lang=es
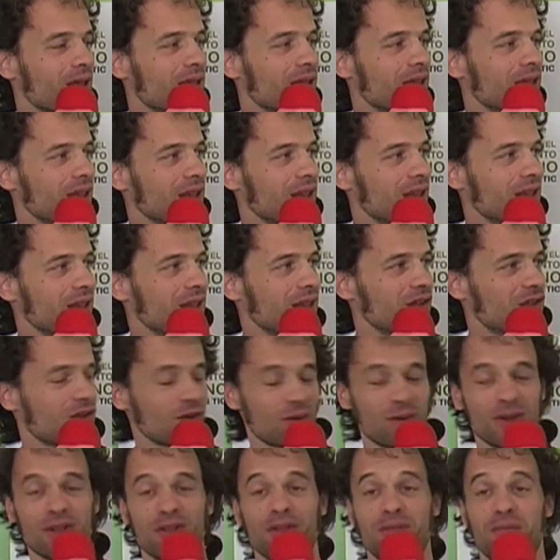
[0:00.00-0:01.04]
y
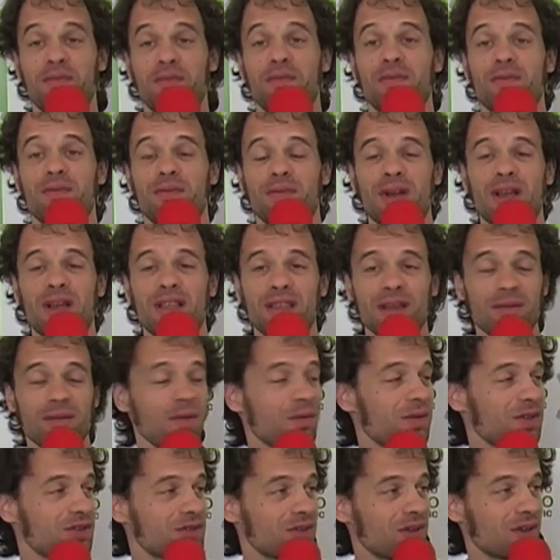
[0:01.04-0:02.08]
sobre ayer
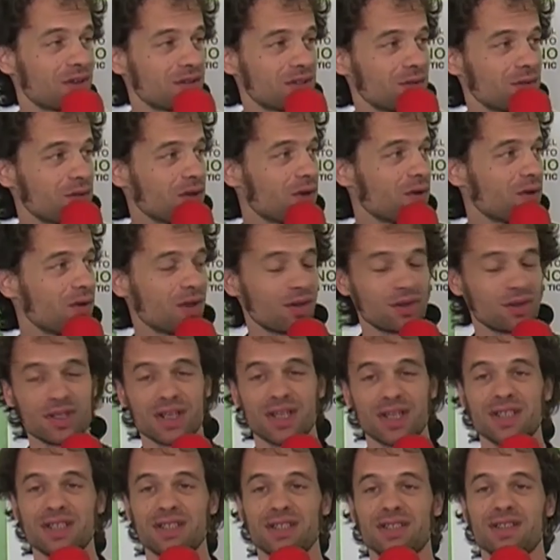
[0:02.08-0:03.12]
me pasó una cosa muy curiosa
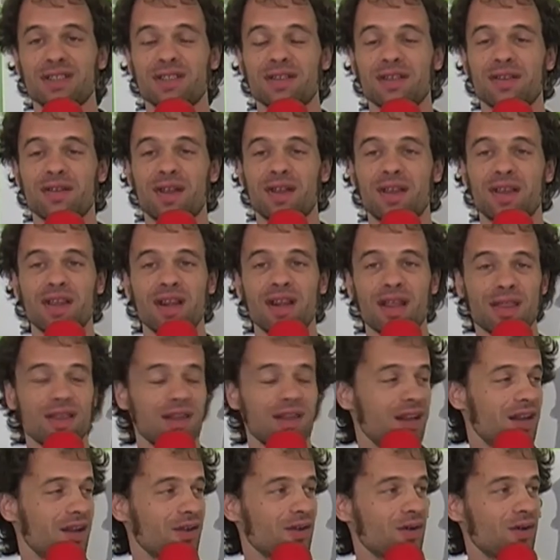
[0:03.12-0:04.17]
que es ir a
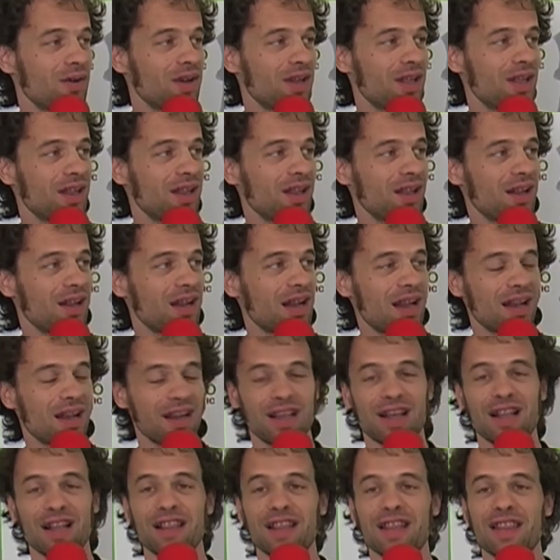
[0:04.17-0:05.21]
cenar con el
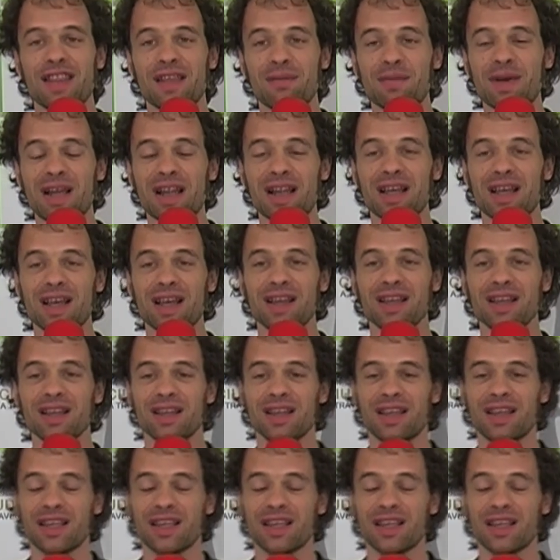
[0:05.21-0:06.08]
alcalde de Málaga,